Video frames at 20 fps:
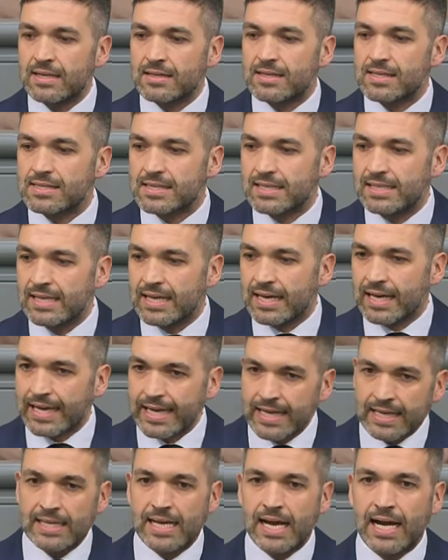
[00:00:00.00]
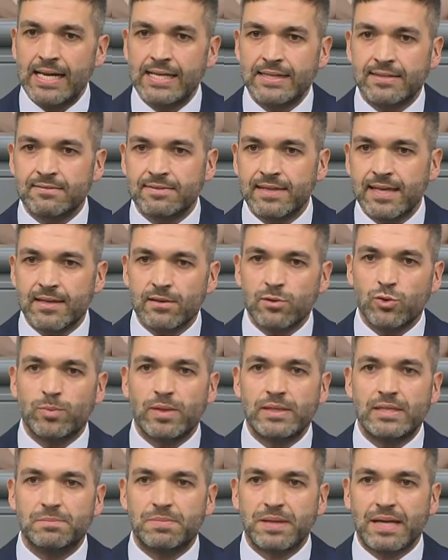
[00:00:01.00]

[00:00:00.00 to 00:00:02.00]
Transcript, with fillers: dass hier Reden gehalten werden über die